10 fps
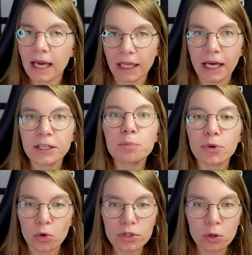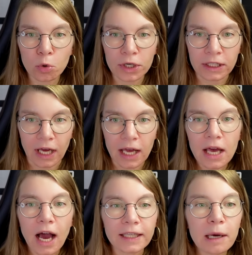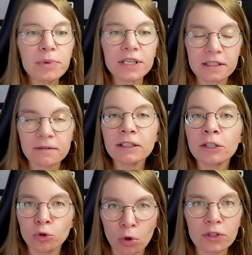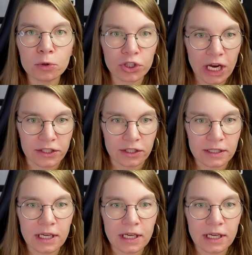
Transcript: И она не просто курила, она призывала новых участниц,